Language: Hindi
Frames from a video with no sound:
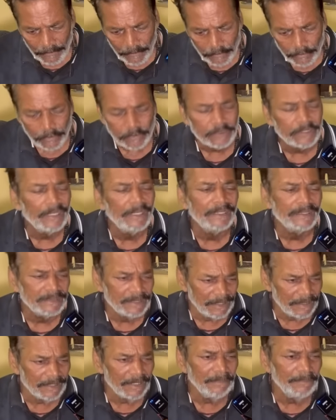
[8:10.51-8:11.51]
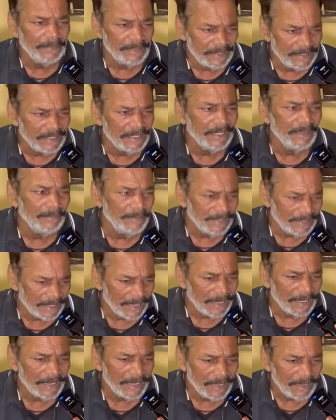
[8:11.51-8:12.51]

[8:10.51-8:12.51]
जो सब सारे बिजी है बेचारे